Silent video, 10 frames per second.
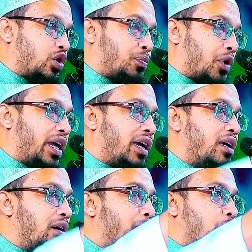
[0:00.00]
যদি পড়ে
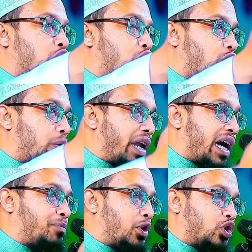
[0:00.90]
পরের শুক্রবার
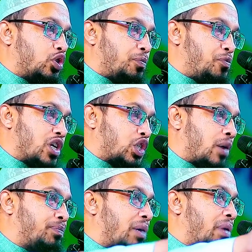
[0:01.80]
আগ পর্যন্ত পুরো
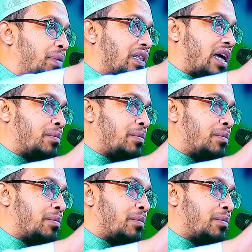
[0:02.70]
সপ্তাহব্যাপী তার